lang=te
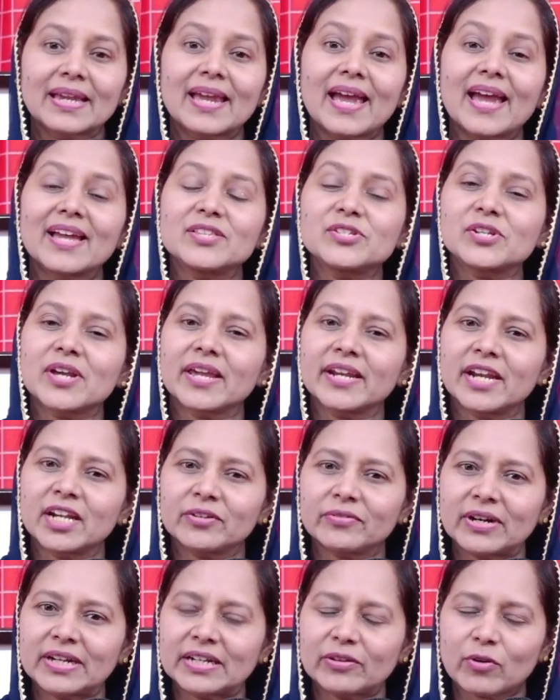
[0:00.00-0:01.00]
గెహజీ
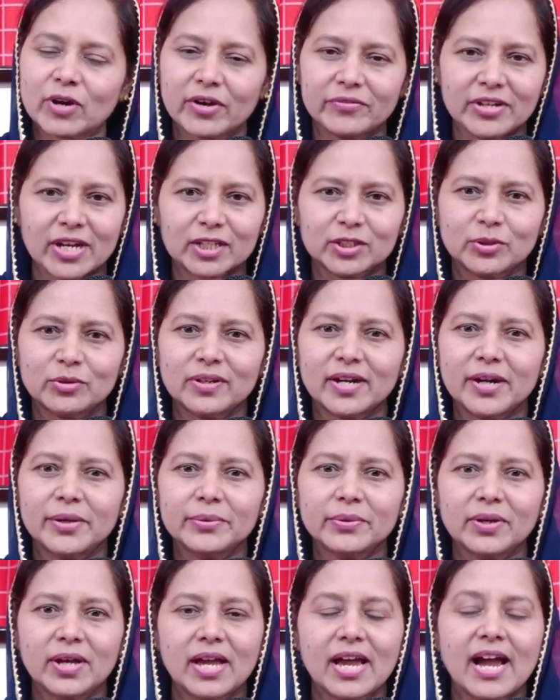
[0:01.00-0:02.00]
అనేటువంటి ఒక వ్యక్తి
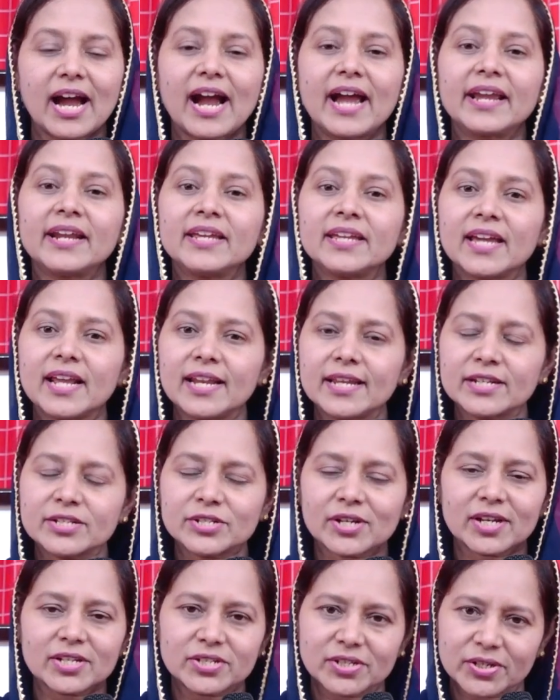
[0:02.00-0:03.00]
ఉన్నాడు ఆయన
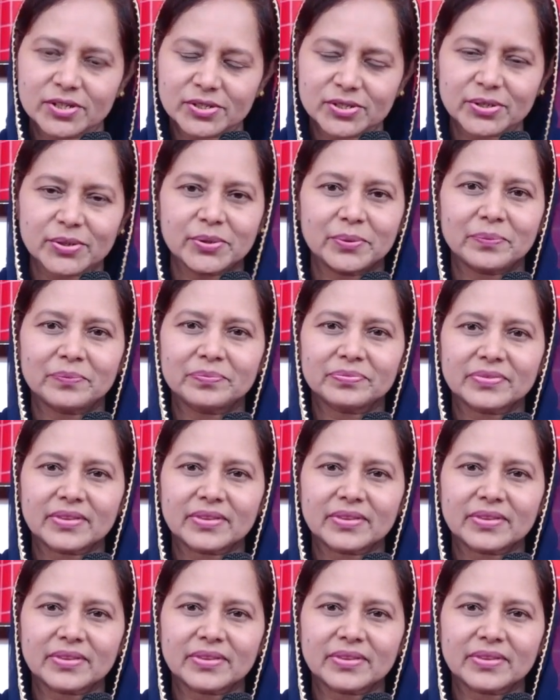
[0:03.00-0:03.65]
ఎలీషా శిష్యుడు